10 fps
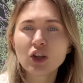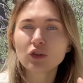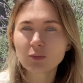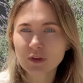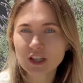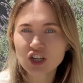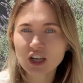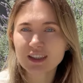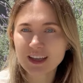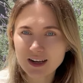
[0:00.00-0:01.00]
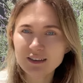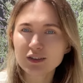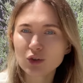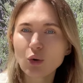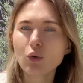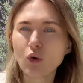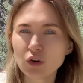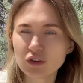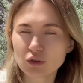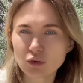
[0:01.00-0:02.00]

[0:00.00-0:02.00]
Тот продолжает орать, но уходит,